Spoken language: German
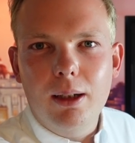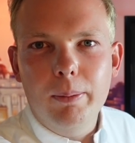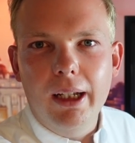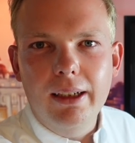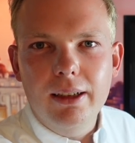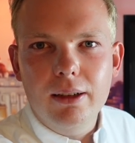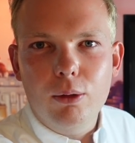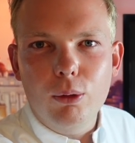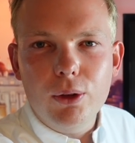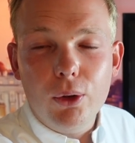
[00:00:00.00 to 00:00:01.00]
Ambiente,
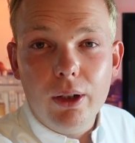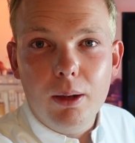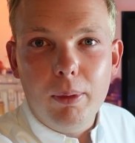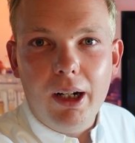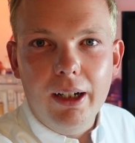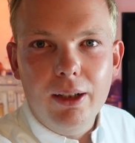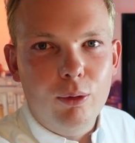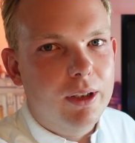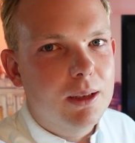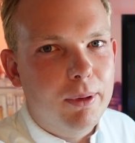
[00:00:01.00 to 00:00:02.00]
großzügige Bereiche
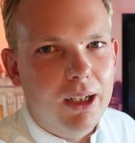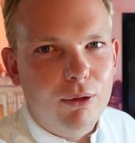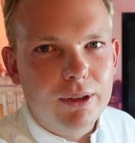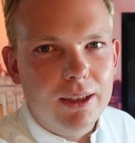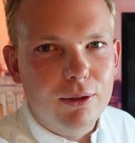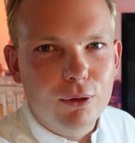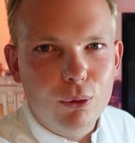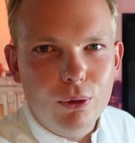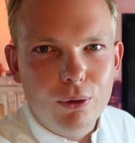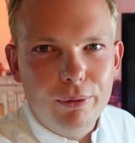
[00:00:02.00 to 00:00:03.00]
und jetzt bei der Auslastung
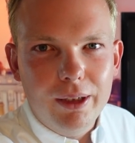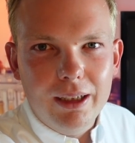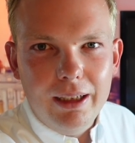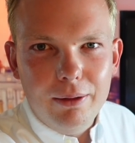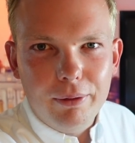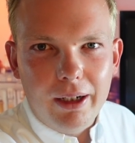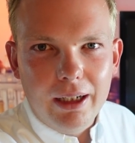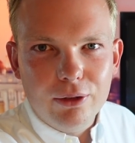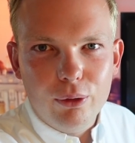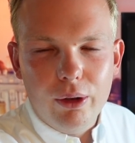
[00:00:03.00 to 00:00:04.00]
so, so viele liegen frei.
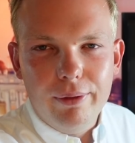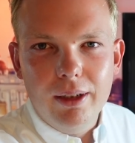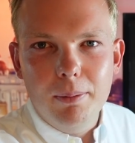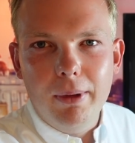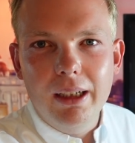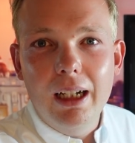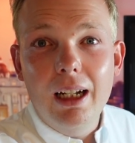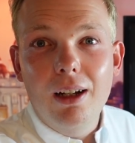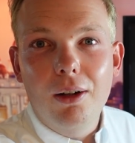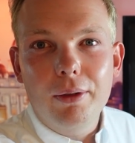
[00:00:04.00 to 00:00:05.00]
Also dort findet man
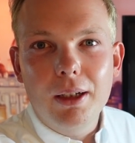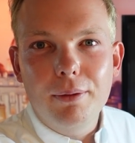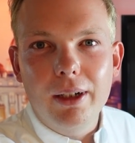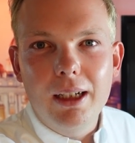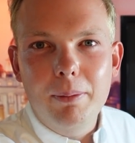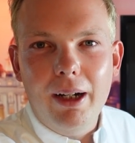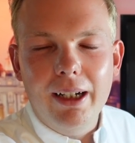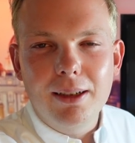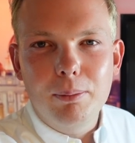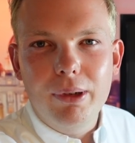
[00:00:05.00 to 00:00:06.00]
auf jeden Fall immer
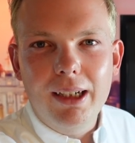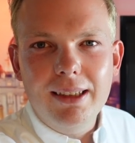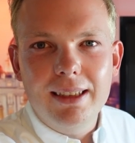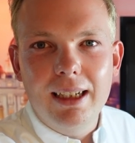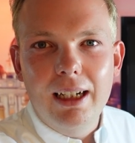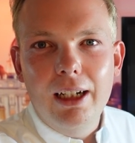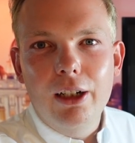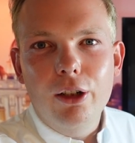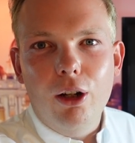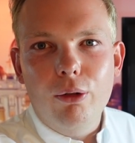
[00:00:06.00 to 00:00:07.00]
einen Platz.
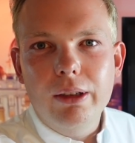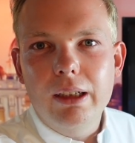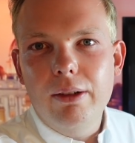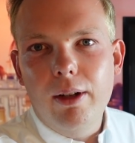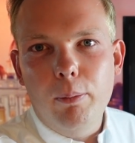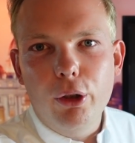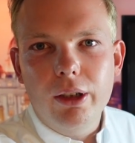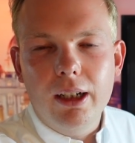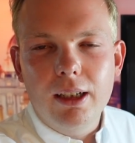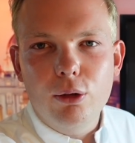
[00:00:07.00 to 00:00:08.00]
Ja, und wer
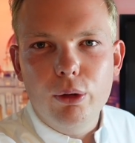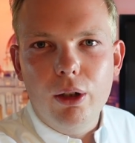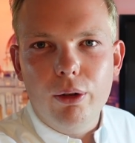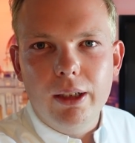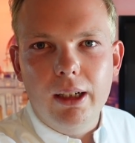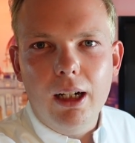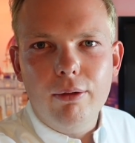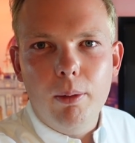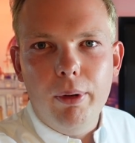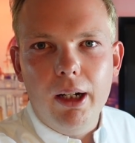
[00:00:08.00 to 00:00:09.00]
möchte, kann natürlich auch den
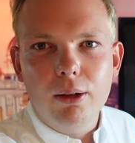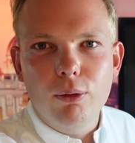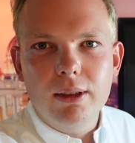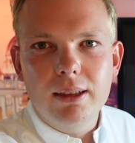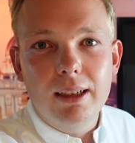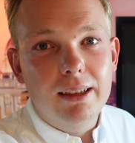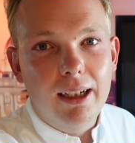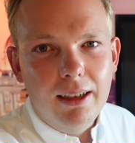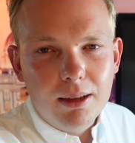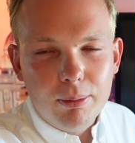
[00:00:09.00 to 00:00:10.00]
Aquapark nutzen, den
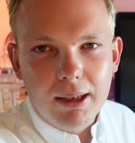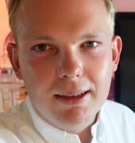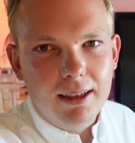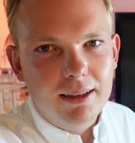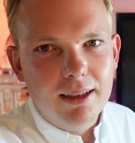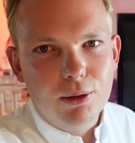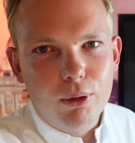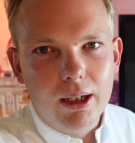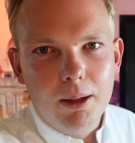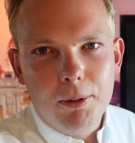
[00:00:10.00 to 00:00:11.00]
Tennisplatz, den es hier
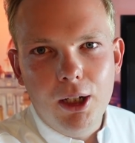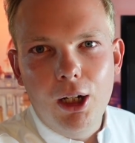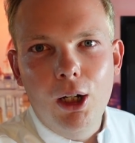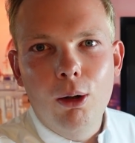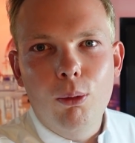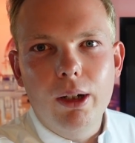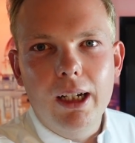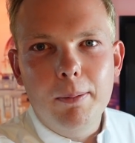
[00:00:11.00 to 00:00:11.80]
sogar gibt oder